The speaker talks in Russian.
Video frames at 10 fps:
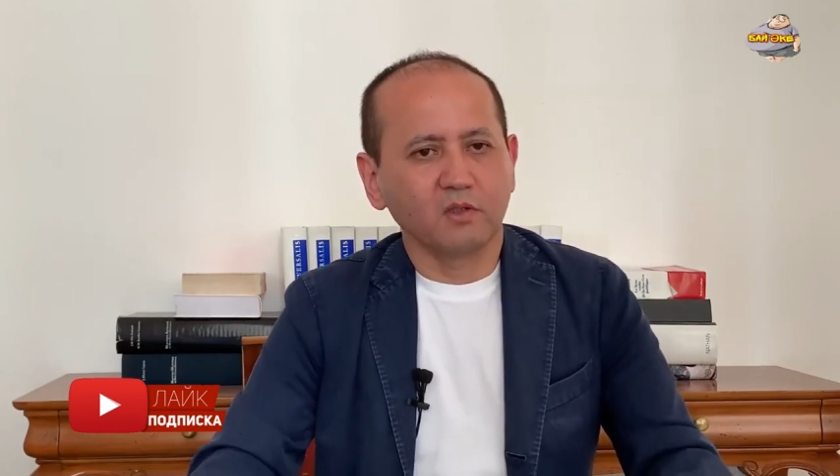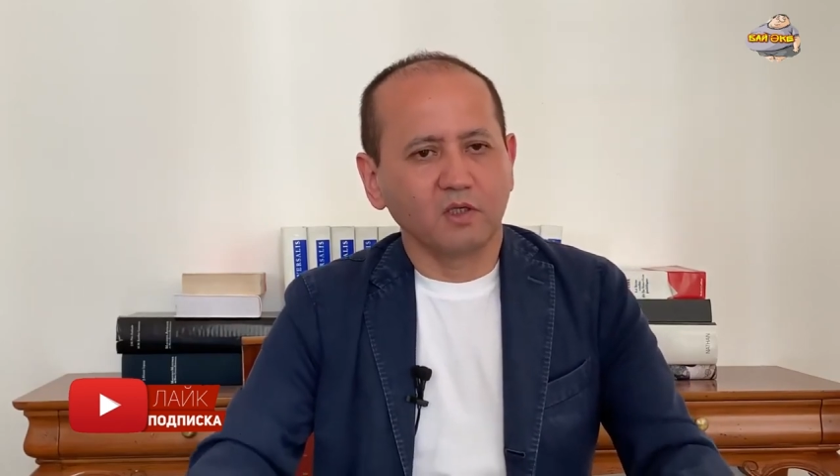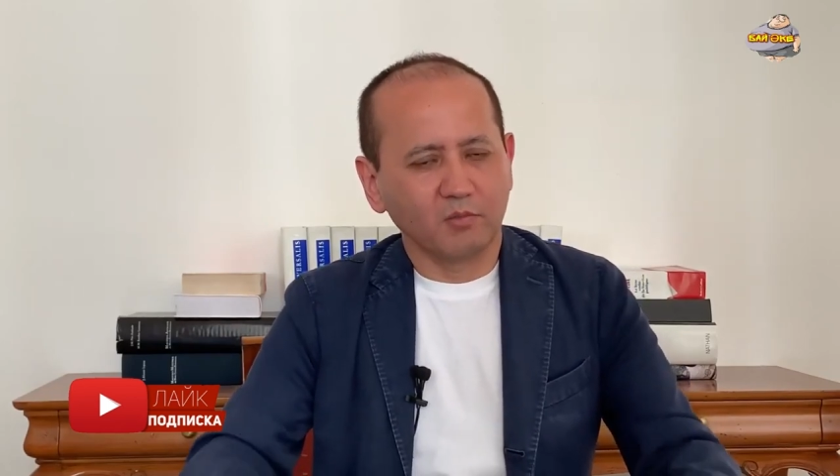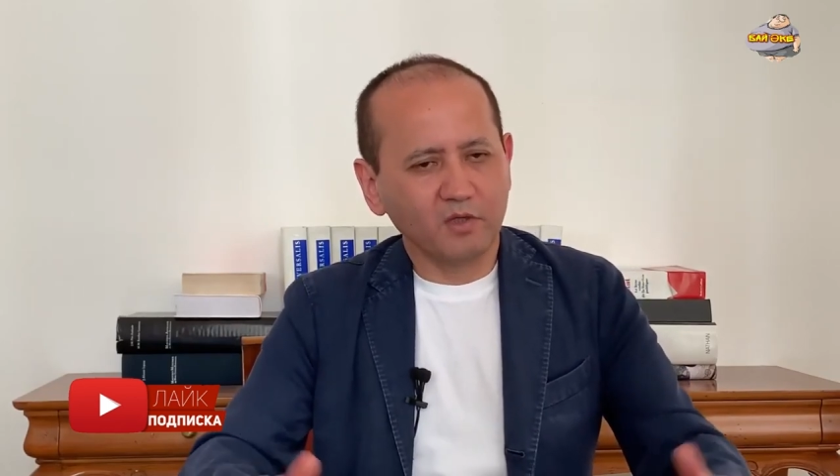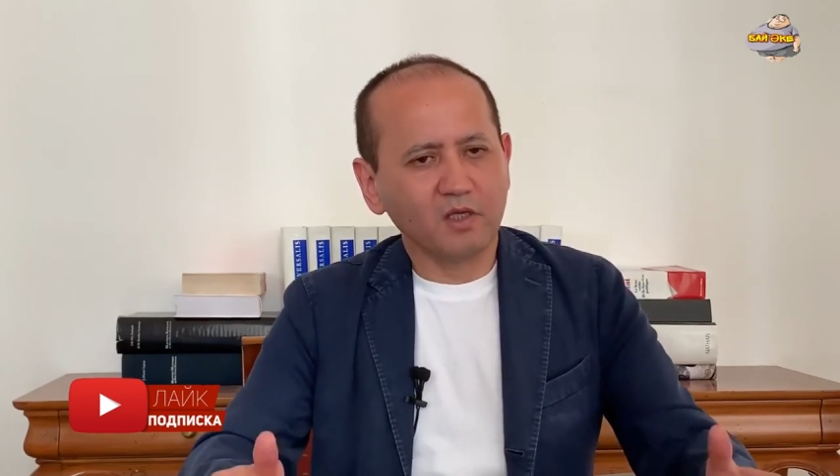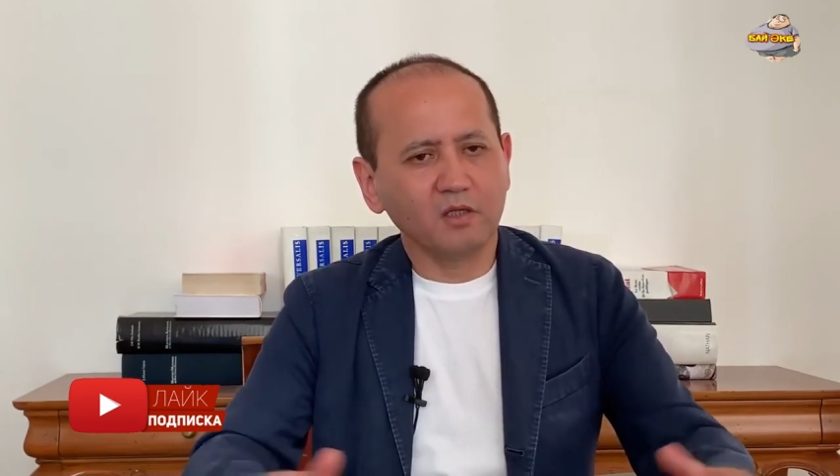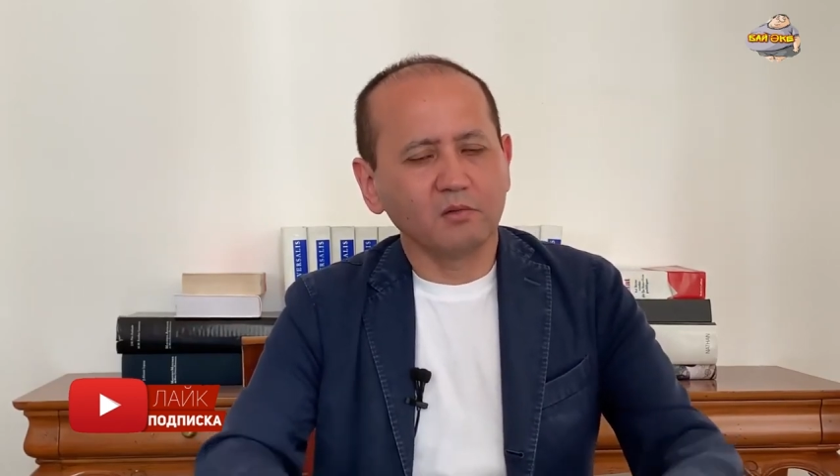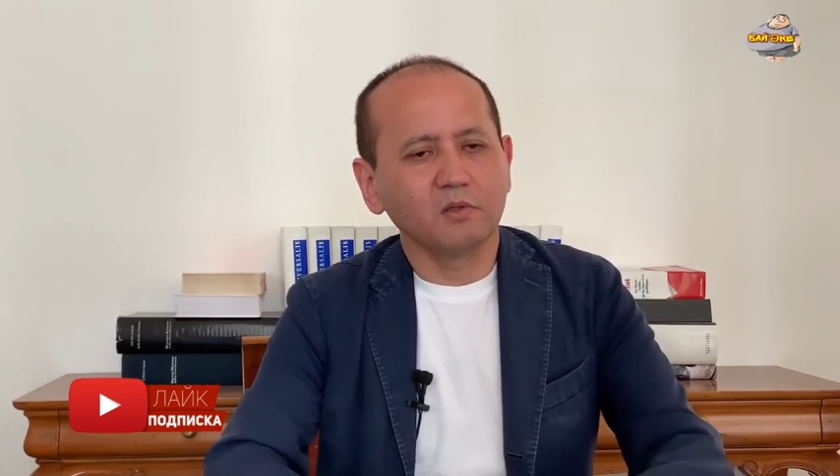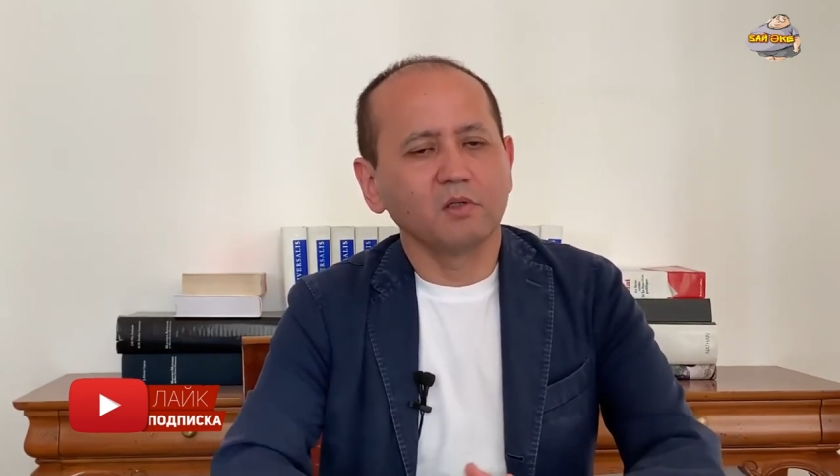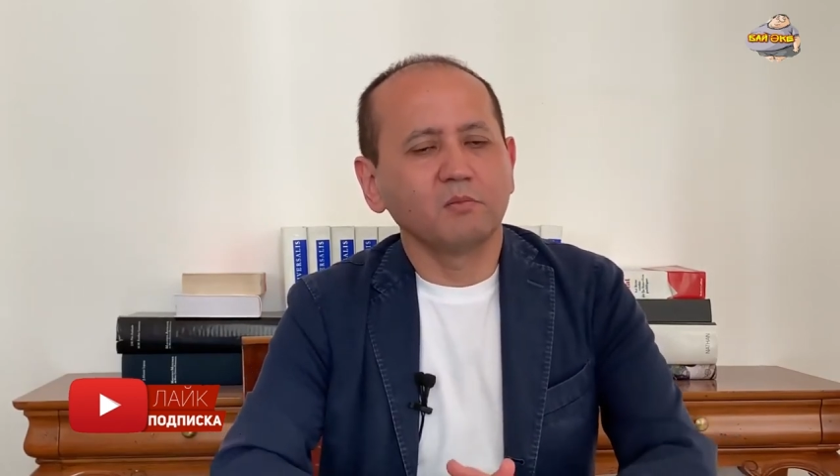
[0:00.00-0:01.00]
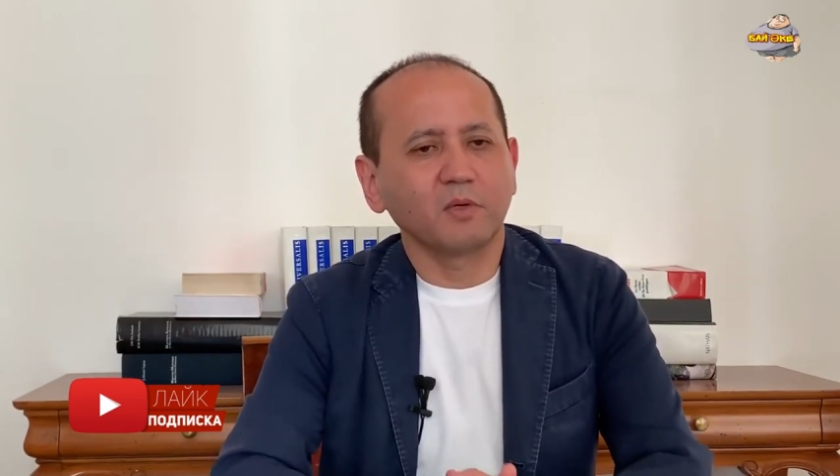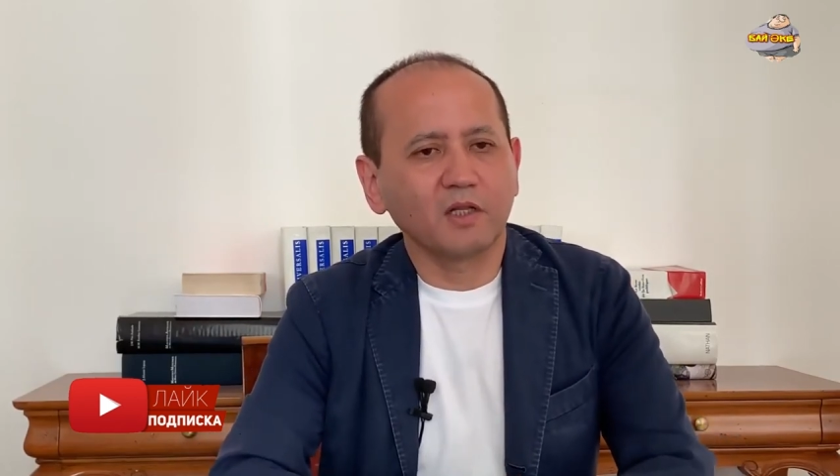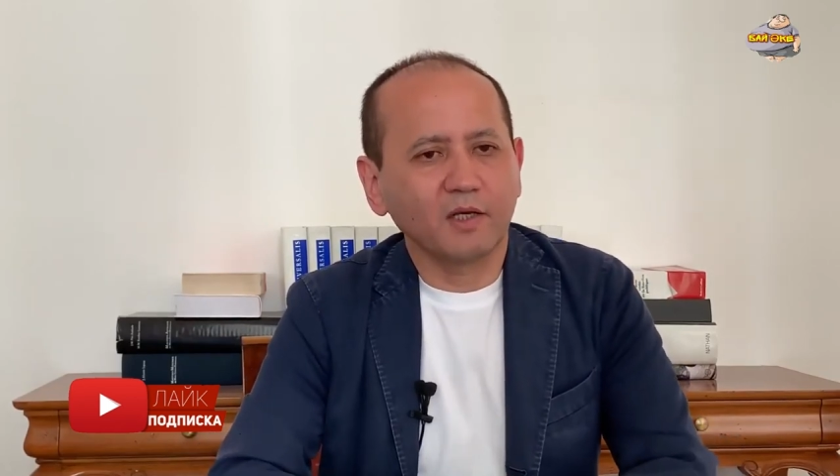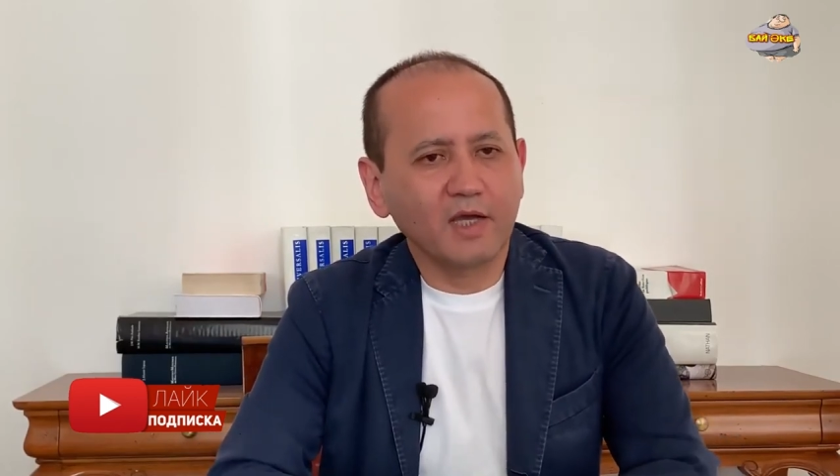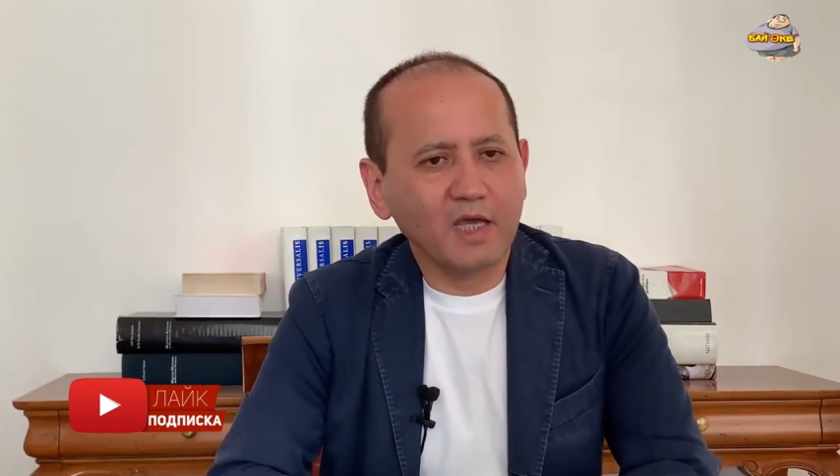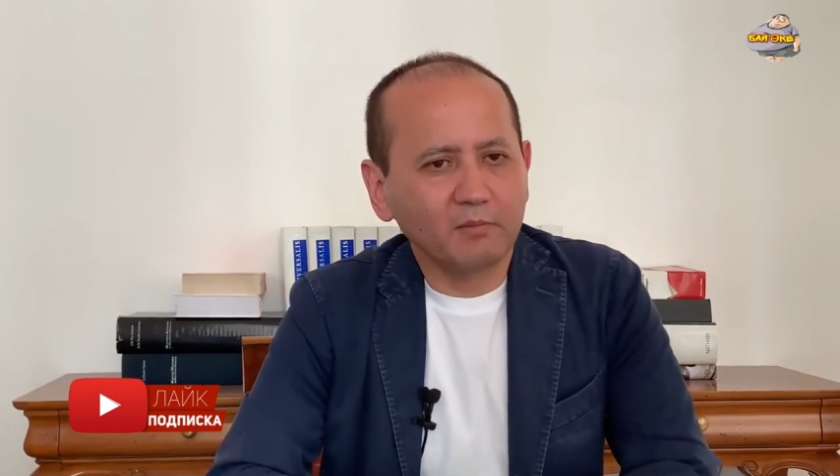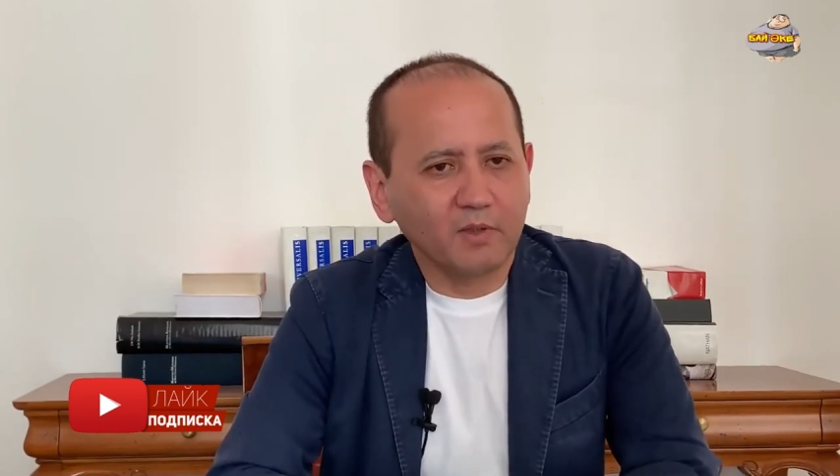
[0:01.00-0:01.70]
И мы предлагаем